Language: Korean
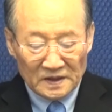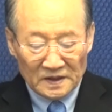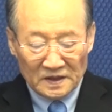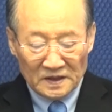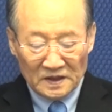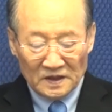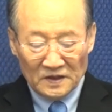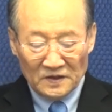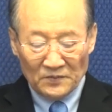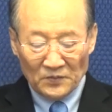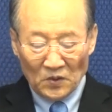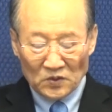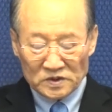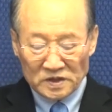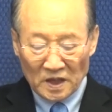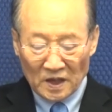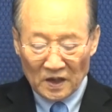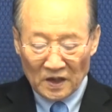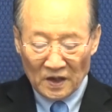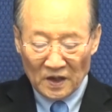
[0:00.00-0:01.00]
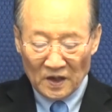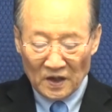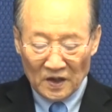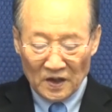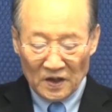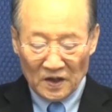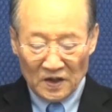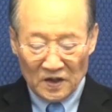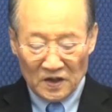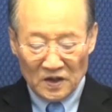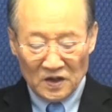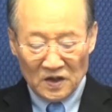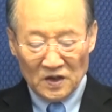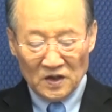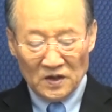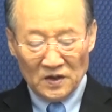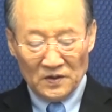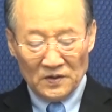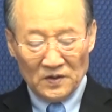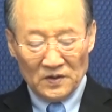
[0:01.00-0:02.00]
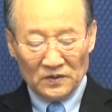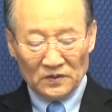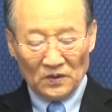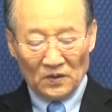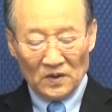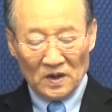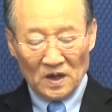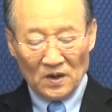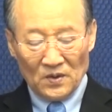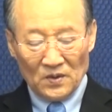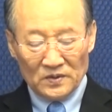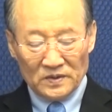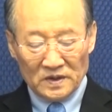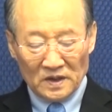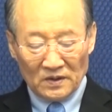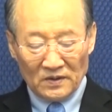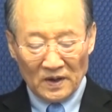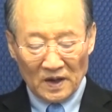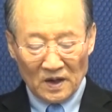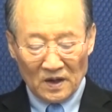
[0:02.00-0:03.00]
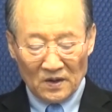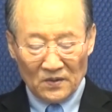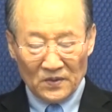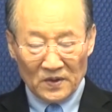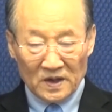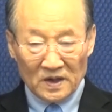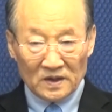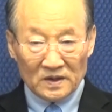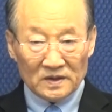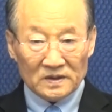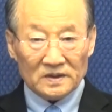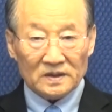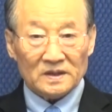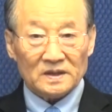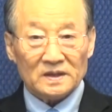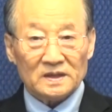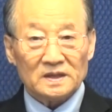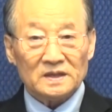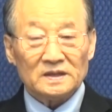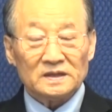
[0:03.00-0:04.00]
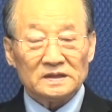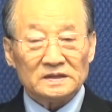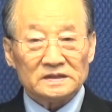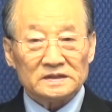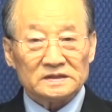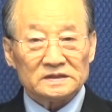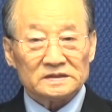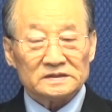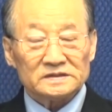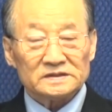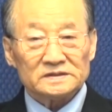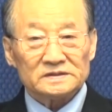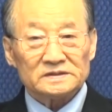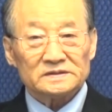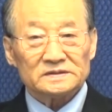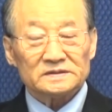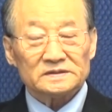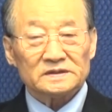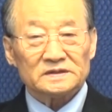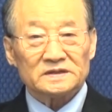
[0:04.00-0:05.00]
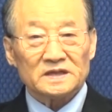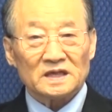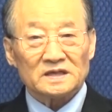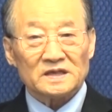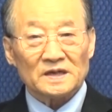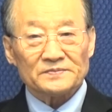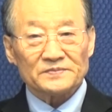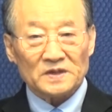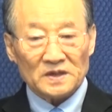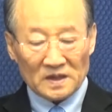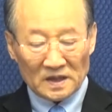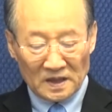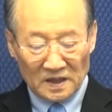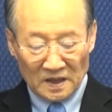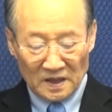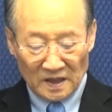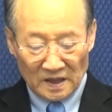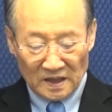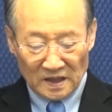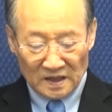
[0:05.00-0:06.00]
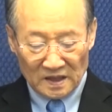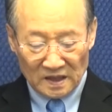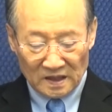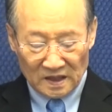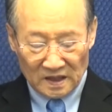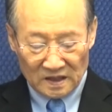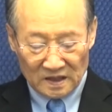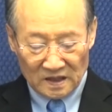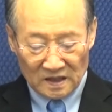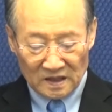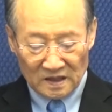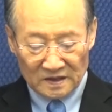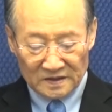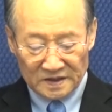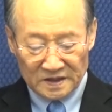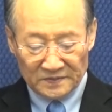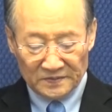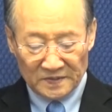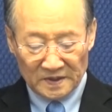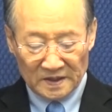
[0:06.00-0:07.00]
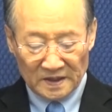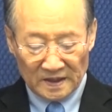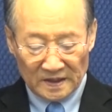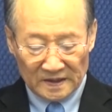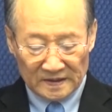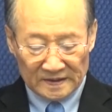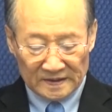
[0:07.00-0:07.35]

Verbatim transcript: 이 모세의 이 놀라운 역할을 우리는 새삼스럽게 깨닫게 되는 것입니다.